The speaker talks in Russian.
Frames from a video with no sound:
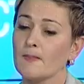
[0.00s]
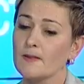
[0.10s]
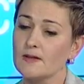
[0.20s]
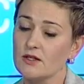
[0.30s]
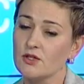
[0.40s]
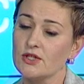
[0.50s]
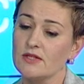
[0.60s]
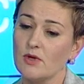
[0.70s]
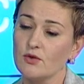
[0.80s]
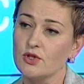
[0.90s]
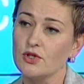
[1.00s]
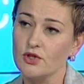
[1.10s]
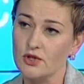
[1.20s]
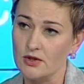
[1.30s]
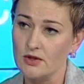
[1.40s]
содержится молочный
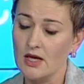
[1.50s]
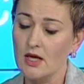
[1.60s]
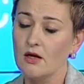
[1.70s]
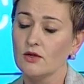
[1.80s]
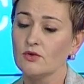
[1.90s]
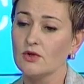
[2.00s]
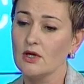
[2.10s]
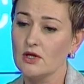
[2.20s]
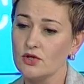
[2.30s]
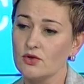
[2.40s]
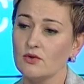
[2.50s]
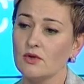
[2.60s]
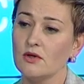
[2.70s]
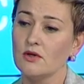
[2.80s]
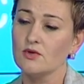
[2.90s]
жир, который хорошо
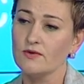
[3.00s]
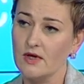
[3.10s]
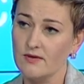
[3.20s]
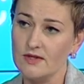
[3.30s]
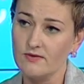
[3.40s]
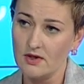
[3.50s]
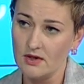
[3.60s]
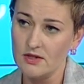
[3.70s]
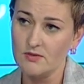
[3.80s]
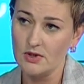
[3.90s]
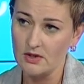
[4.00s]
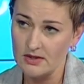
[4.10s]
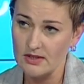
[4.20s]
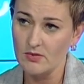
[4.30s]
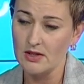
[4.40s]
усваивается в организме и,
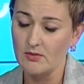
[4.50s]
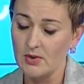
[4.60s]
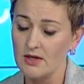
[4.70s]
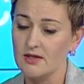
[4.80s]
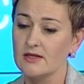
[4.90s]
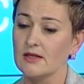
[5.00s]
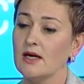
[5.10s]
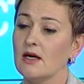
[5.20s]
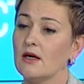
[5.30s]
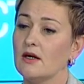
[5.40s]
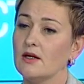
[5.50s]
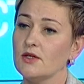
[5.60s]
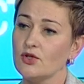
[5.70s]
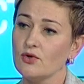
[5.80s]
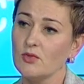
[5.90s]
несомненно, полезен.
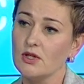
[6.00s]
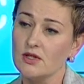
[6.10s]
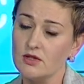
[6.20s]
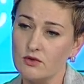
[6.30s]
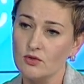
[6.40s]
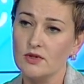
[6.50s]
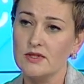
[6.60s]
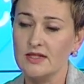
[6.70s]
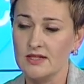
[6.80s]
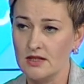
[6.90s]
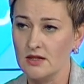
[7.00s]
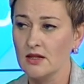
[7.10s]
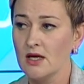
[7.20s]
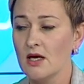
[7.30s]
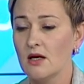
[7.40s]
Еще аминокислоты,
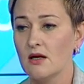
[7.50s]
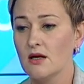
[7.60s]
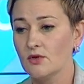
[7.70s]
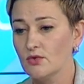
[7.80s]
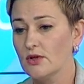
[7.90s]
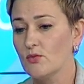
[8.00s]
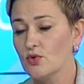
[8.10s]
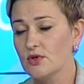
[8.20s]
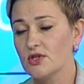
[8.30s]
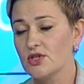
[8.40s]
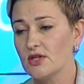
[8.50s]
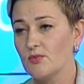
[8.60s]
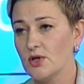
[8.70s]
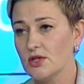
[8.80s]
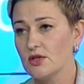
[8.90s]
цистин, которые могут защищать
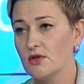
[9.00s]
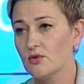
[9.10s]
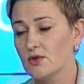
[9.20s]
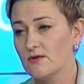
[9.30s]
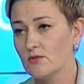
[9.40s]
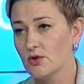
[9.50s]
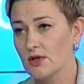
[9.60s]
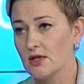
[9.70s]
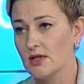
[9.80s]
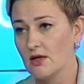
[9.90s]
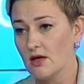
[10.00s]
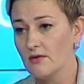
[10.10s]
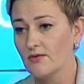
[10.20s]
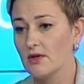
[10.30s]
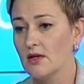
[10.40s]
печень от свободных
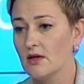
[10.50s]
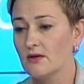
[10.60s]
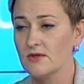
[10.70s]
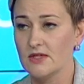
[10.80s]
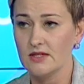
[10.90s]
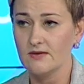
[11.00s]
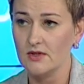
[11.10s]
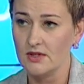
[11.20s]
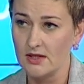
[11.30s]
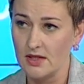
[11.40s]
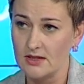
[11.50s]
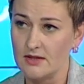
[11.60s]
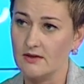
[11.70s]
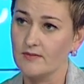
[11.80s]
радикалов и от воздействия радиации.